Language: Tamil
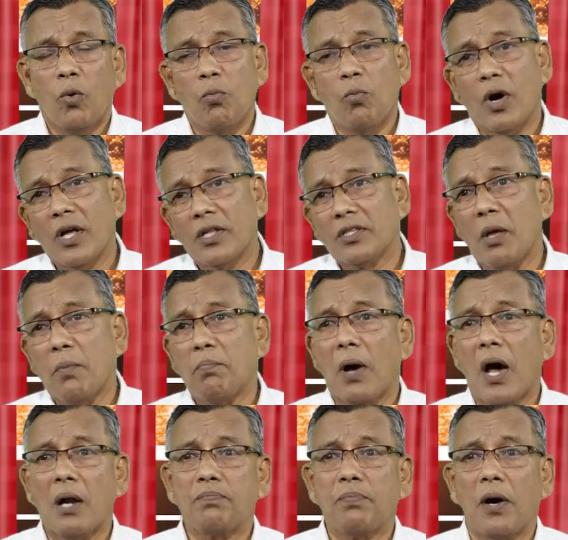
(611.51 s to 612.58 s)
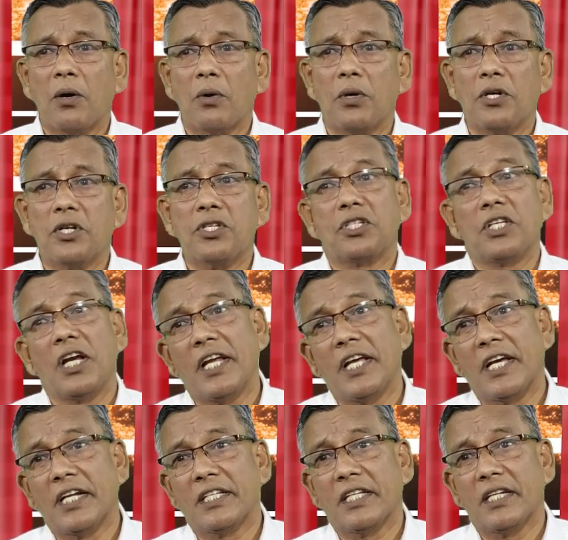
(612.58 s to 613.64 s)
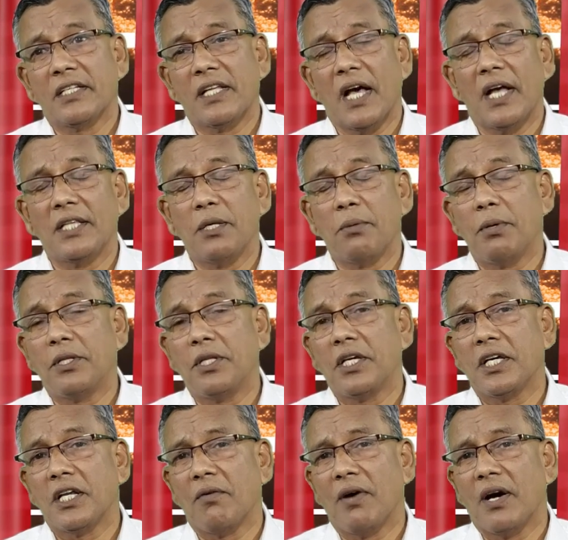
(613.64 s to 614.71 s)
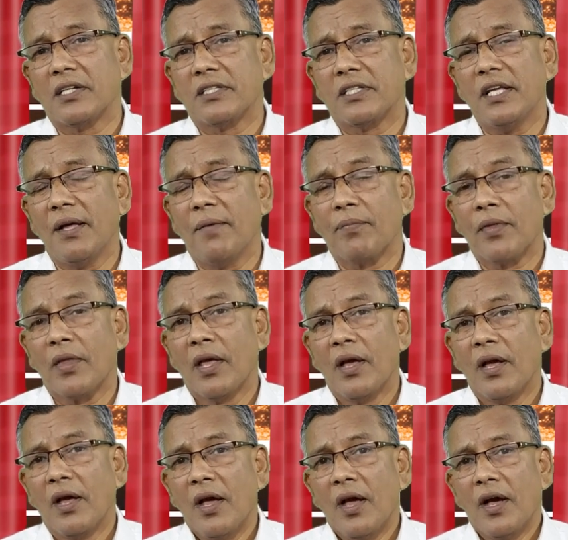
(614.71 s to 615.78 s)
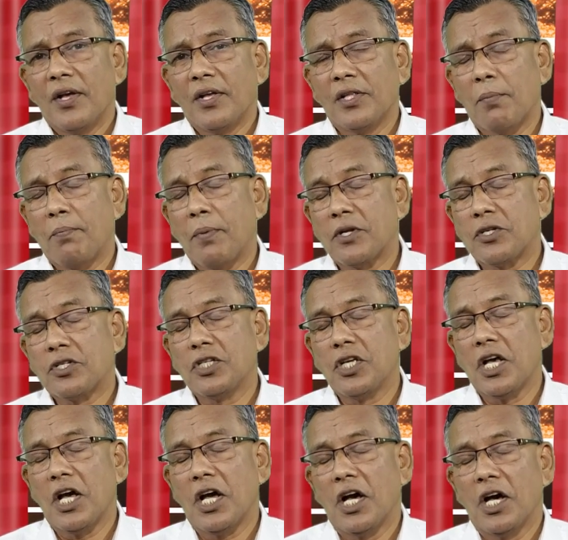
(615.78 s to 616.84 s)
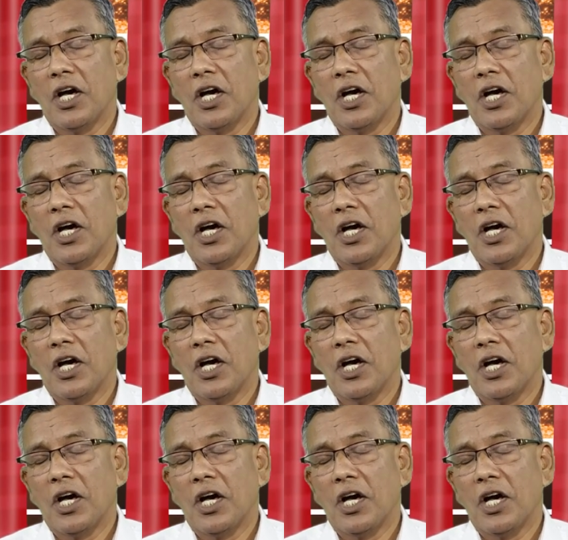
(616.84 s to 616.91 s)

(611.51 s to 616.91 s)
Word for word: உன் முகத்தை பார்ப்பானோ என்று சிறனிங்கத்த இந்த அதிபதிங்கிற வார்த்தை இந்த பெர்சிய